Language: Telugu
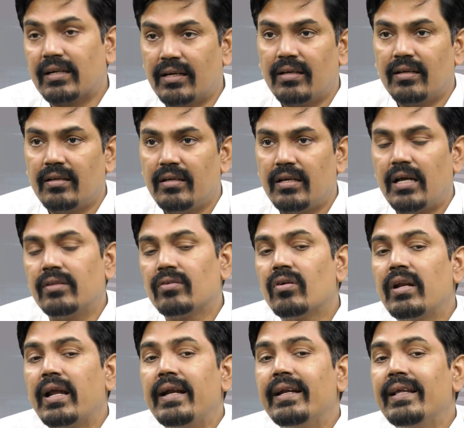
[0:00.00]
అక్కడ అందుకో
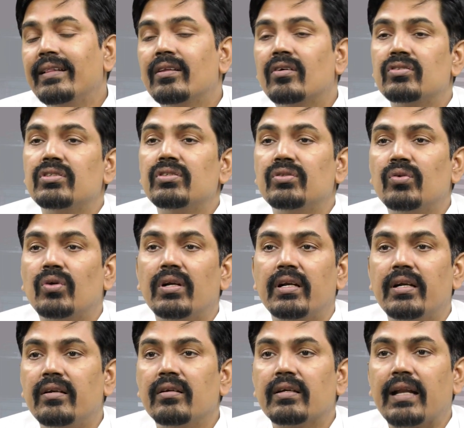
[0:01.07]
నైన్టీన్ థౌజండ్ టూ
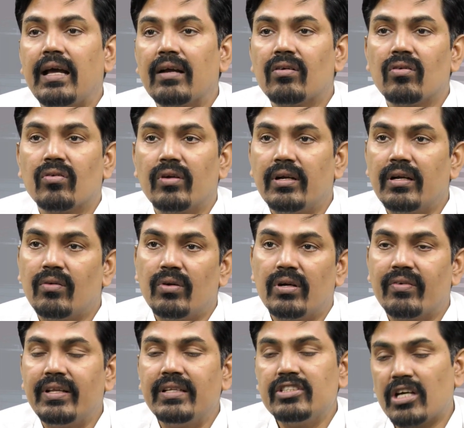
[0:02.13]
హండ్రెడ్ క్రాక్ అవ్వకుండా
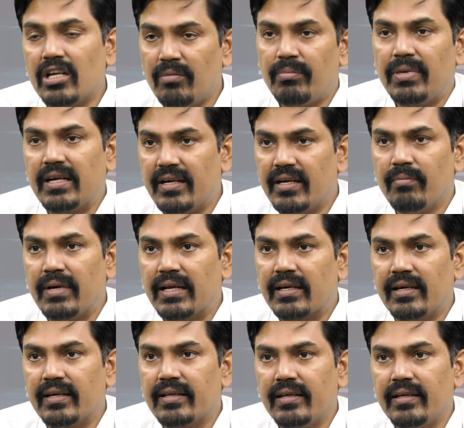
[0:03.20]
ఉండటం అనేది చాలా ఇంపార్టెంట్ ఈ
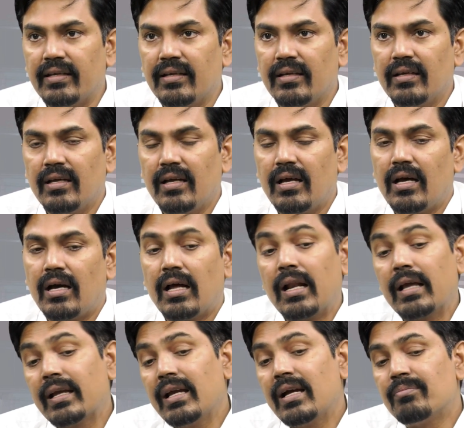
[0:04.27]
మార్కెట్కి
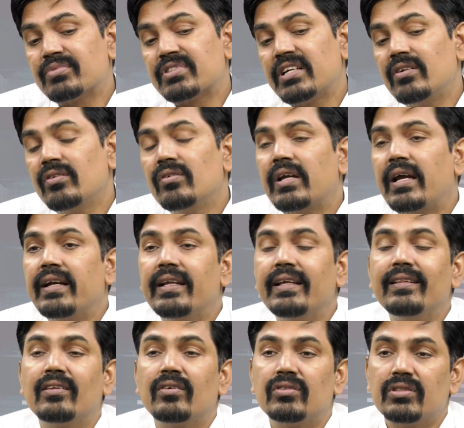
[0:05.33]
అలాగే అప్ సైడ్
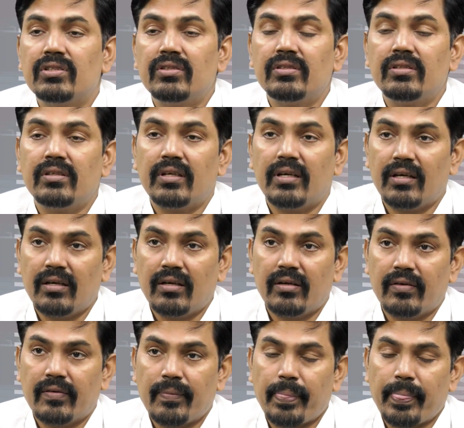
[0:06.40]
నైన్టీన్ థౌజండ్
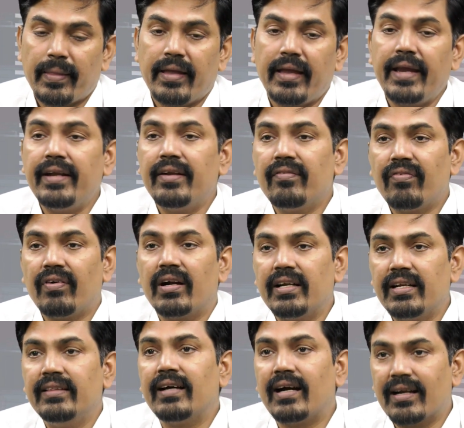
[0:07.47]
ఎయిట్
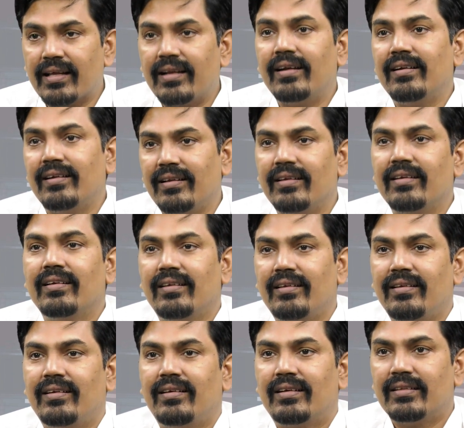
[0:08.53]
ఫార్టీ దాటాలండి
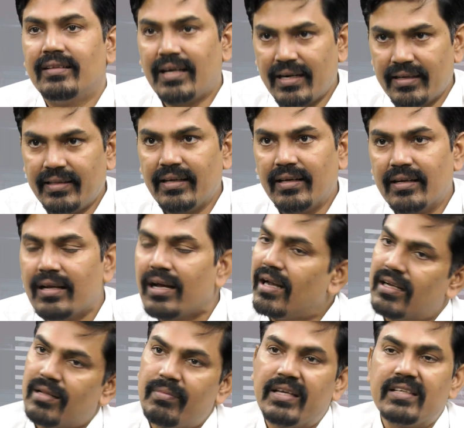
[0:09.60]
దాటితే కనుక
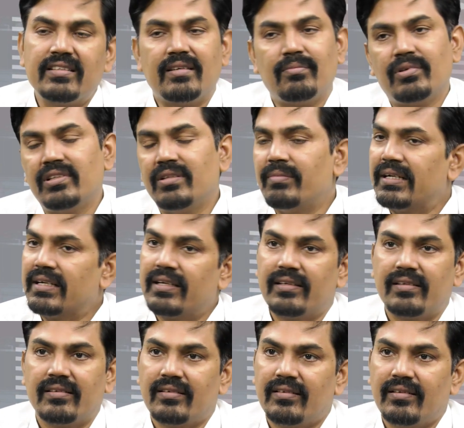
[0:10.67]
ఆల్ టైమ్ హై జరిపోద్ది
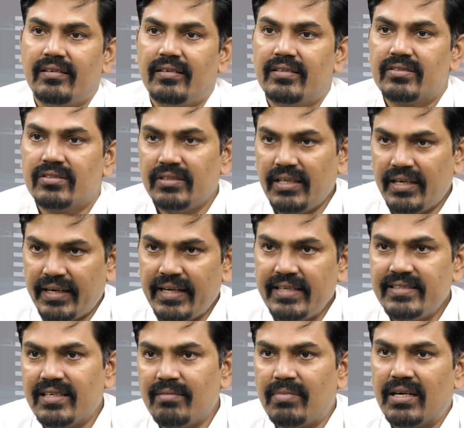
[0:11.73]
మార్కెట్ hmm. సో దీని
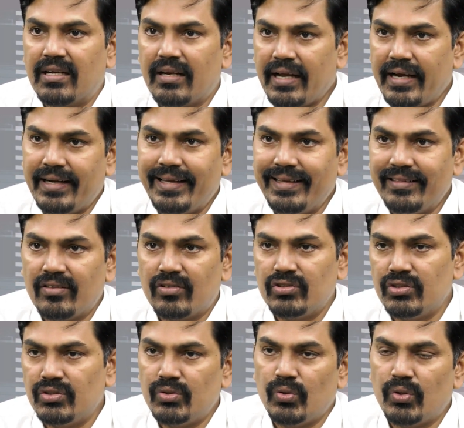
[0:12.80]
రేంజ్ అనమాట నైన్టీన్
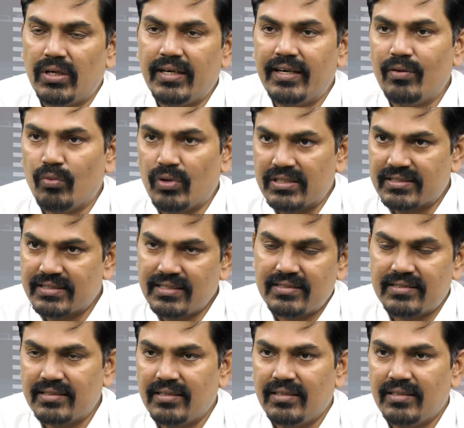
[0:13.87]
థౌజండ్ టూ హండ్రెడ్ వర్సెస్